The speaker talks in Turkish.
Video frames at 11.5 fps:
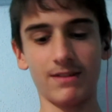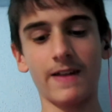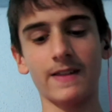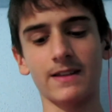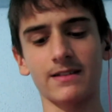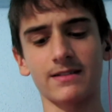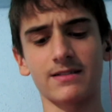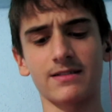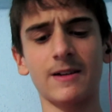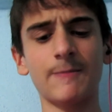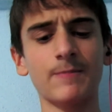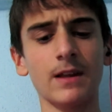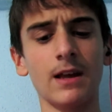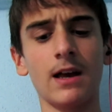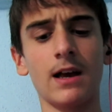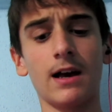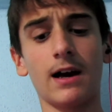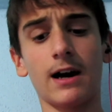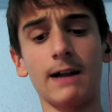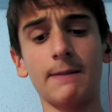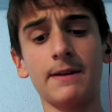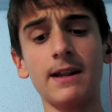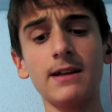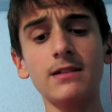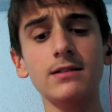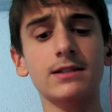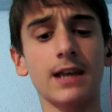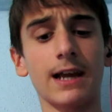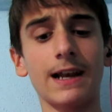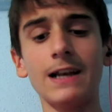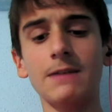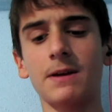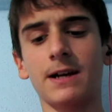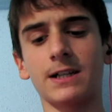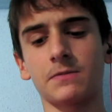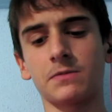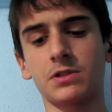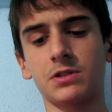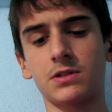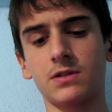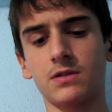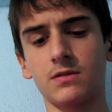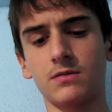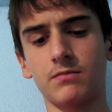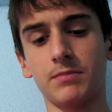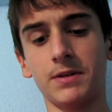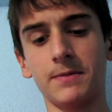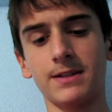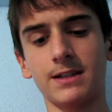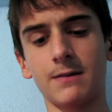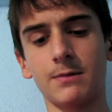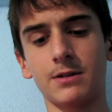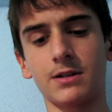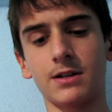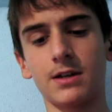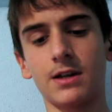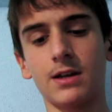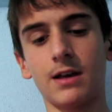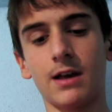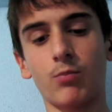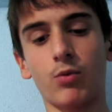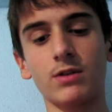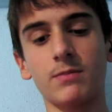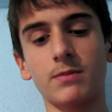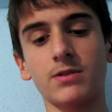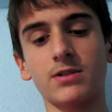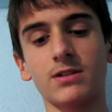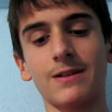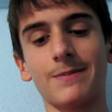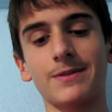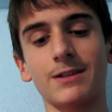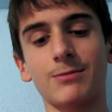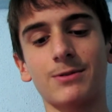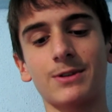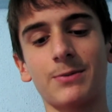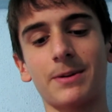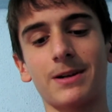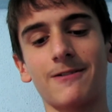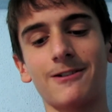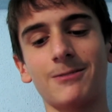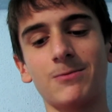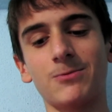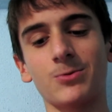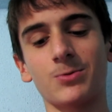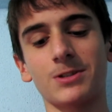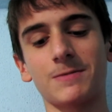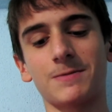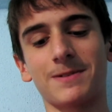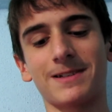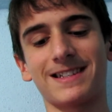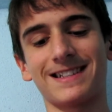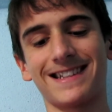Anladın işte. Alperen Kılıç helal be yazmış. 1 vs 1. Yani bu arada BİM'de satılan pizzaya bu kadar para verilir mi videosuna demiş baş.